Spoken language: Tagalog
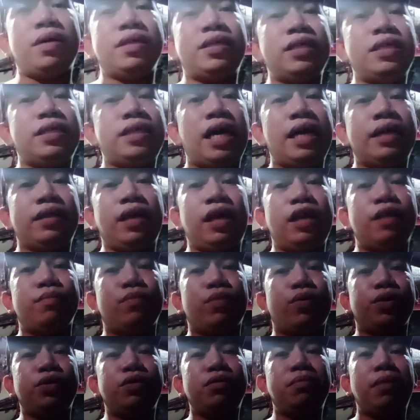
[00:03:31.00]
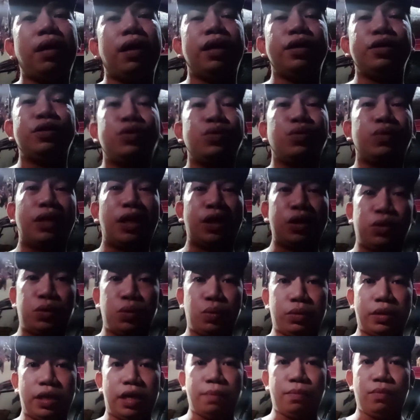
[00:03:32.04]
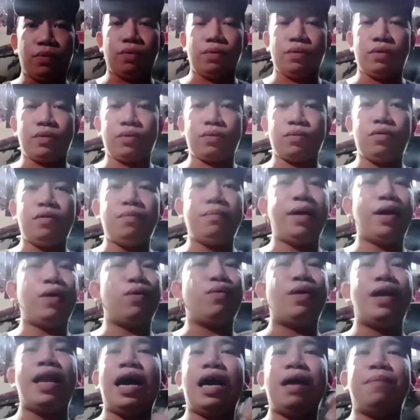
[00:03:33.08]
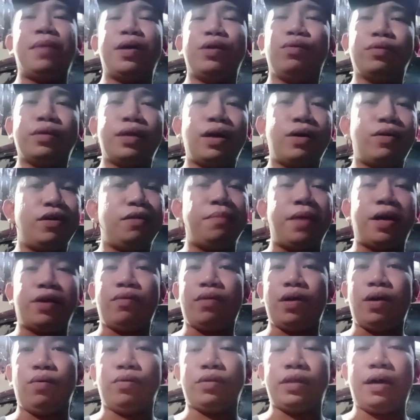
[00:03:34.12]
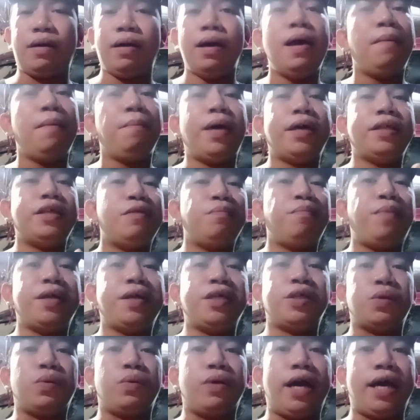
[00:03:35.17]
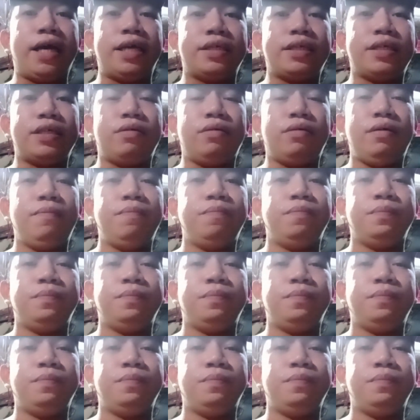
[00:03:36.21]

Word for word: masisettle mo yung mga jutang-jutang mo kung may, wala ka man utang or meron kang utang pwedeng pwede to guys no